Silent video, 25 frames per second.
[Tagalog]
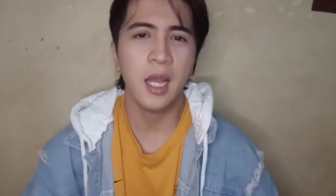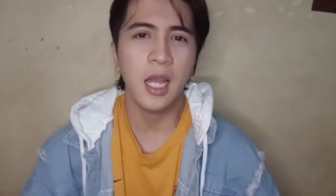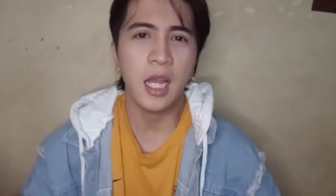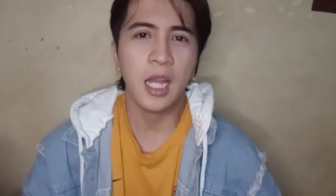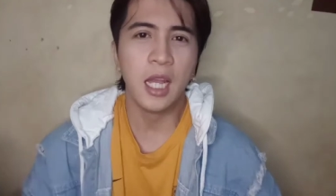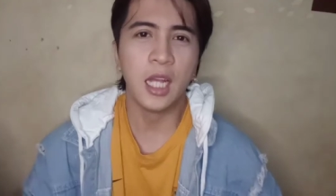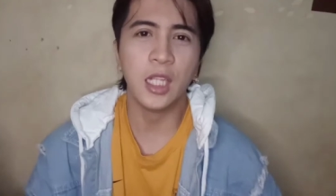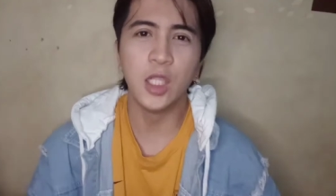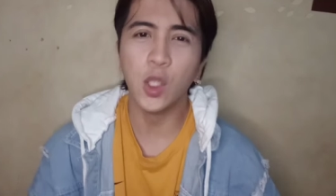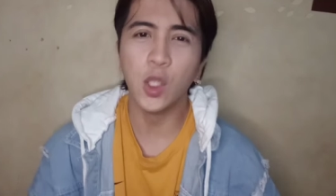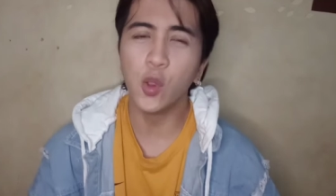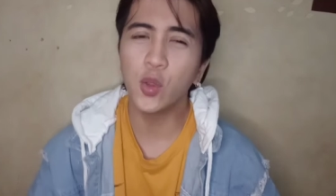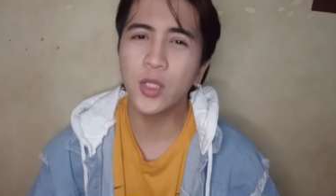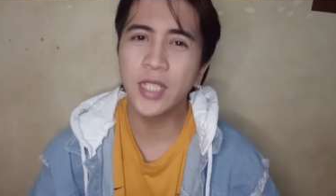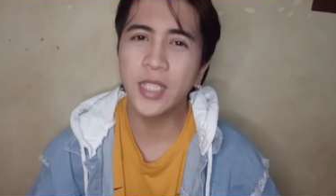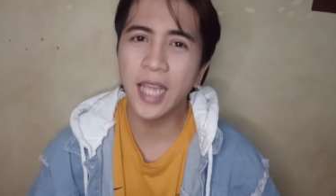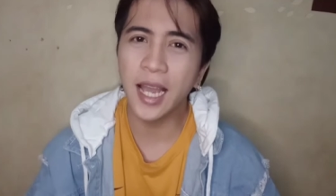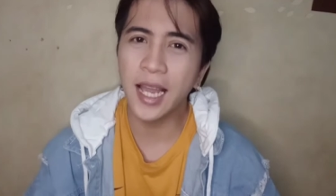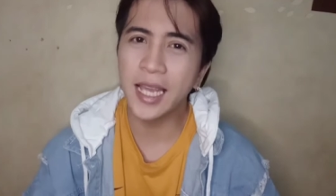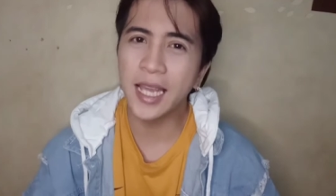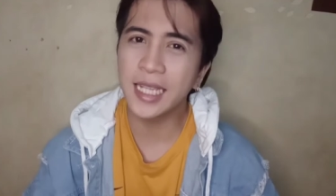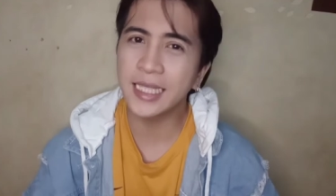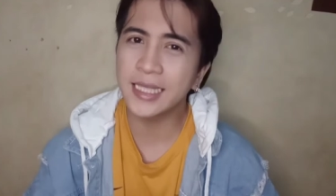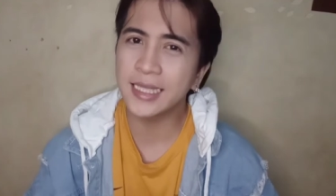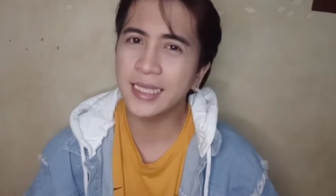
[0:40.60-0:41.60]
Hello
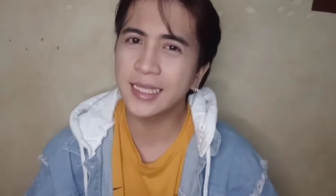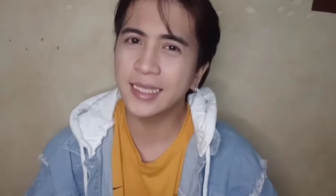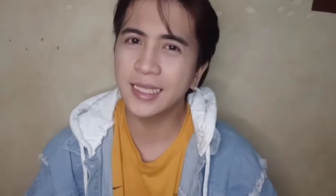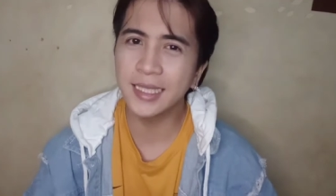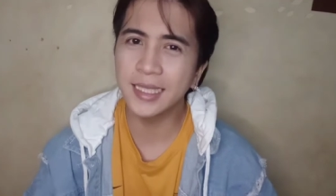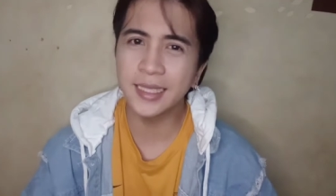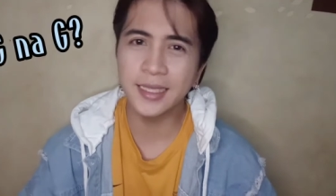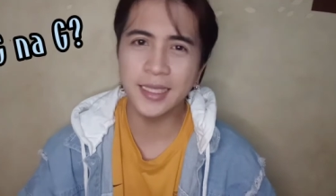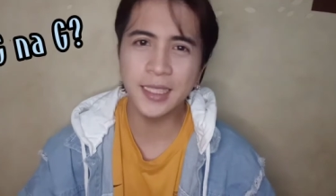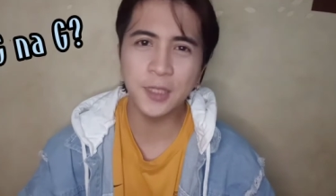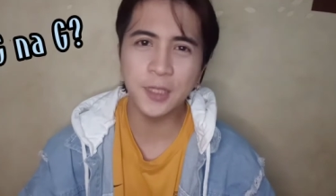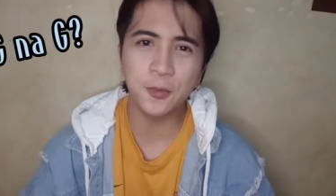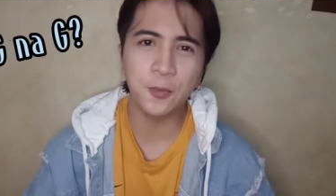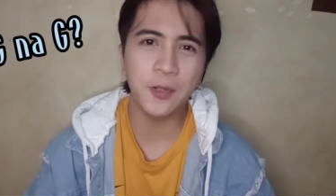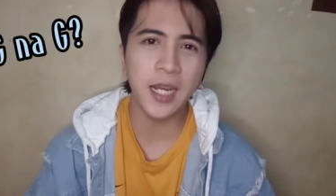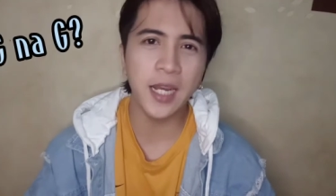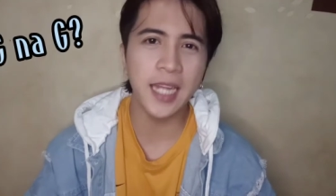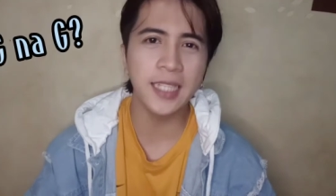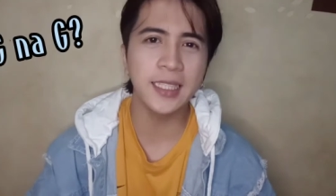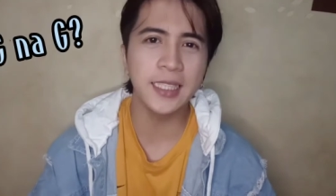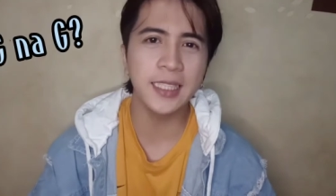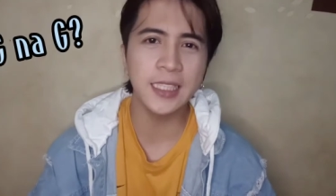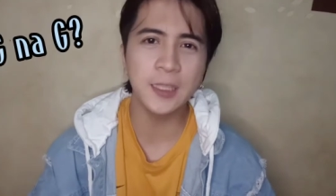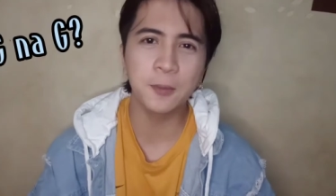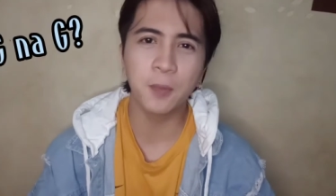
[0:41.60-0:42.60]
guys, this is
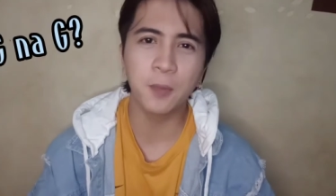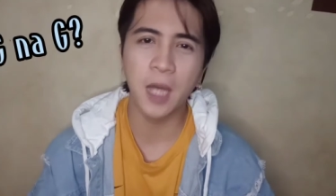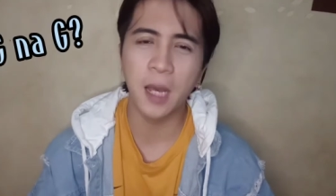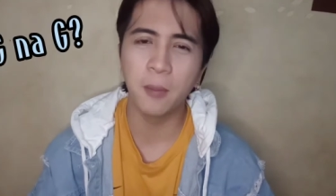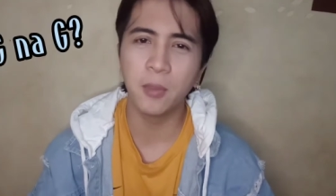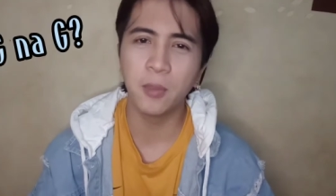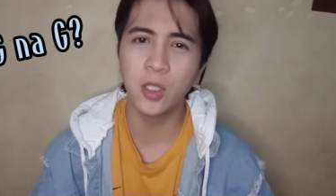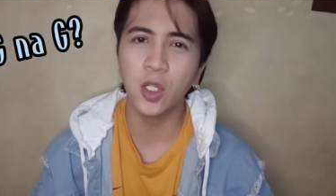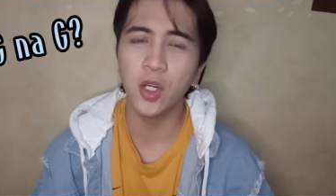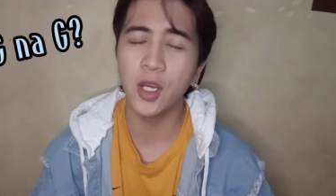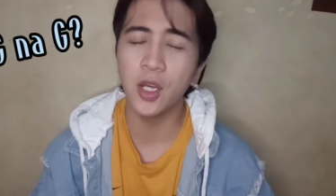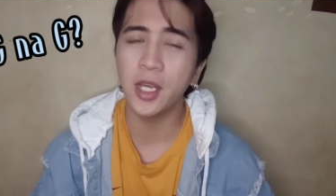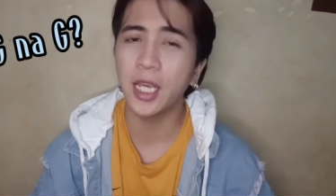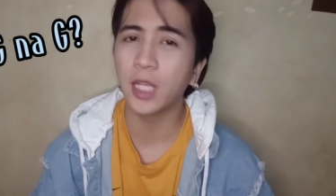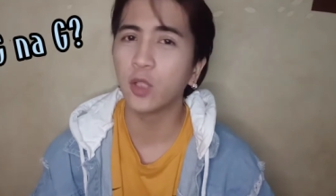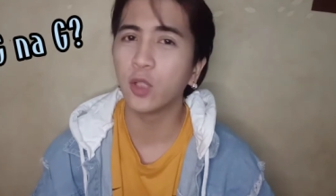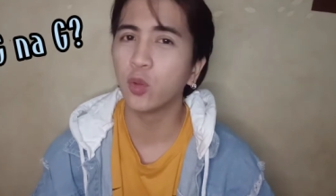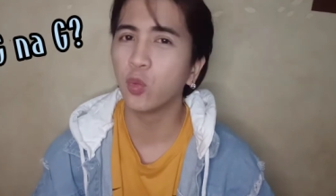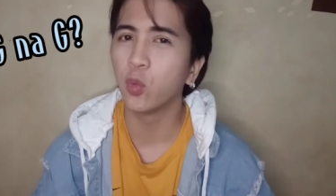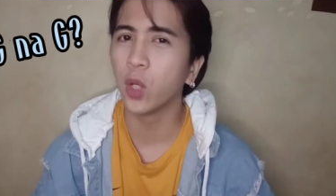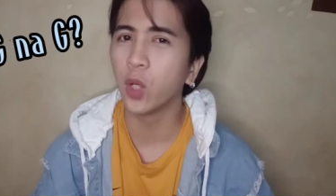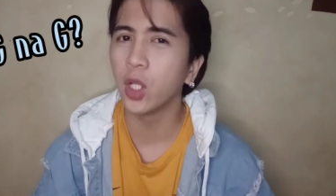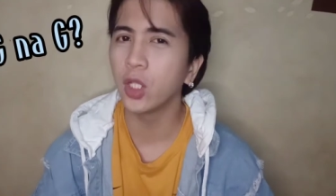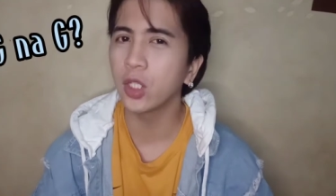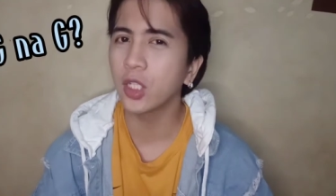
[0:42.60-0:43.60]
Francis Pablo
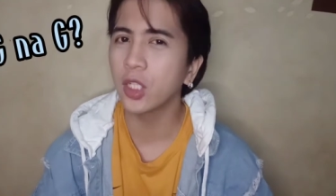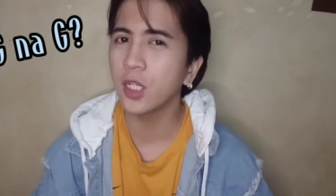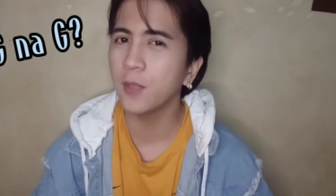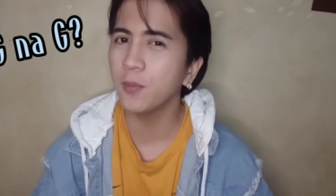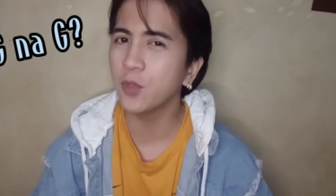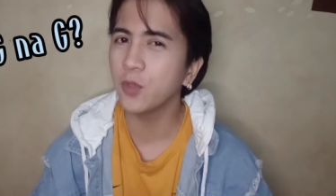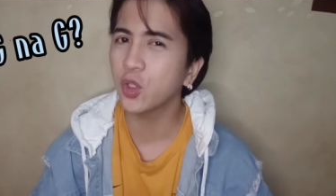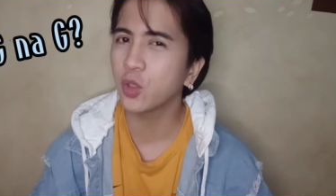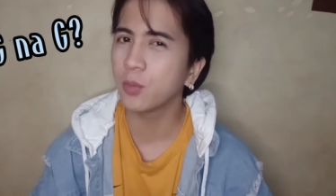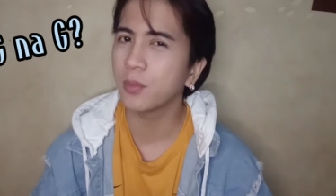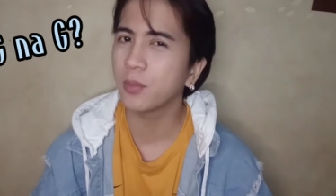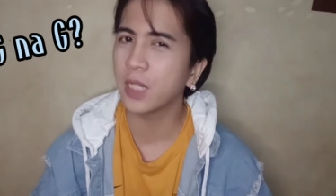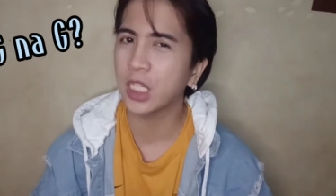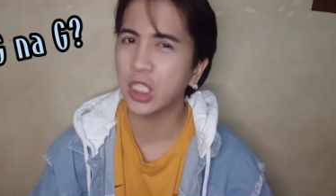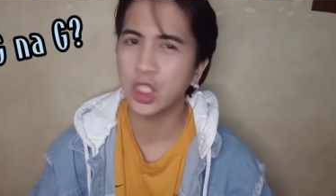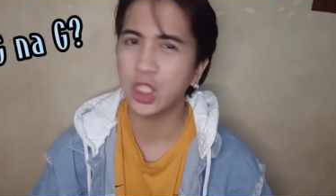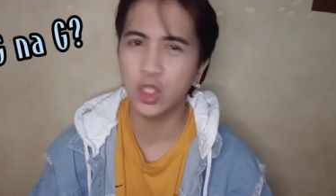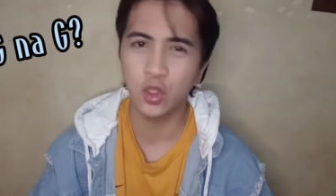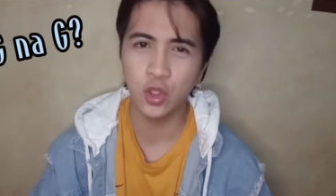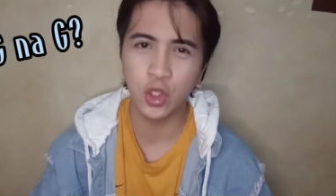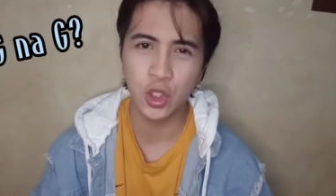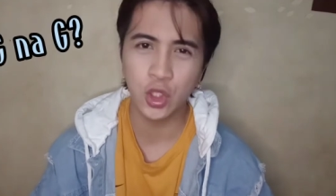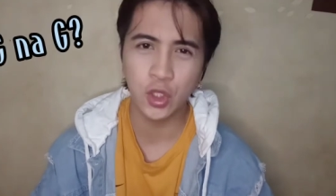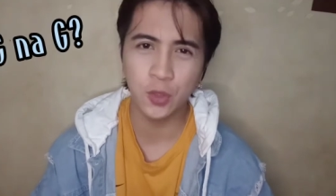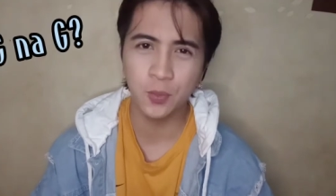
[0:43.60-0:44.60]
and welcome to my
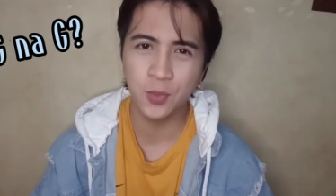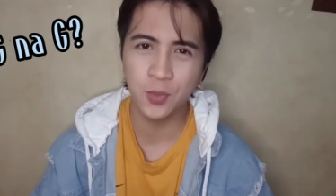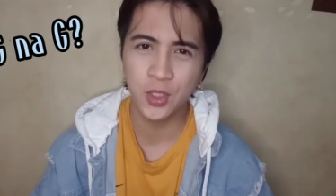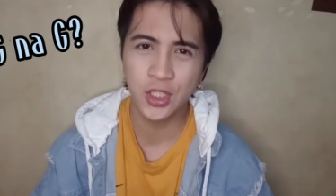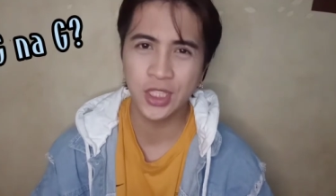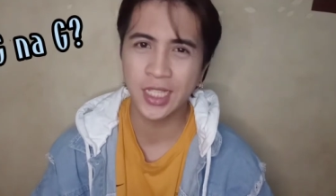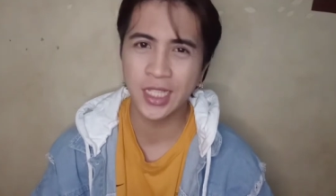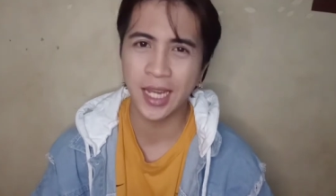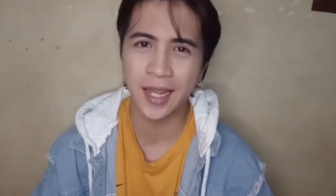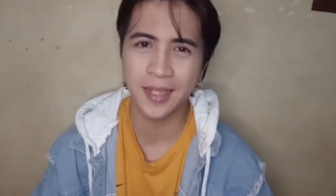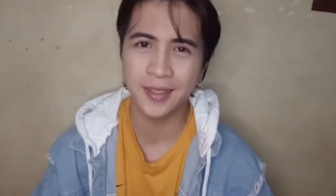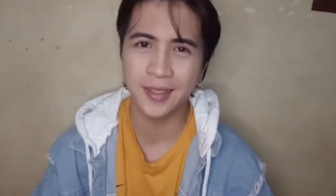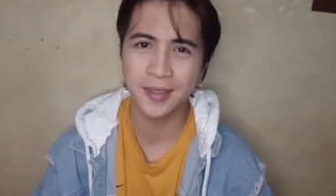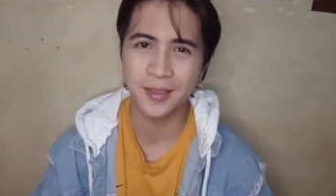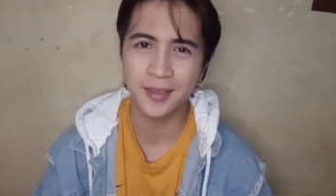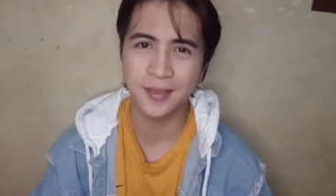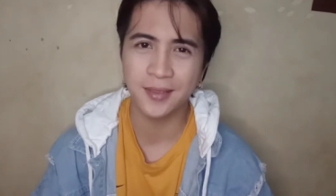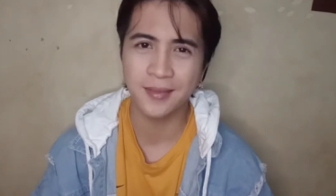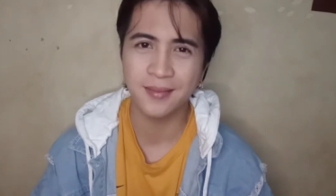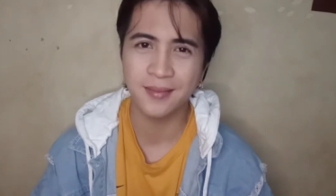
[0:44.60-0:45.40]
YouTube channel.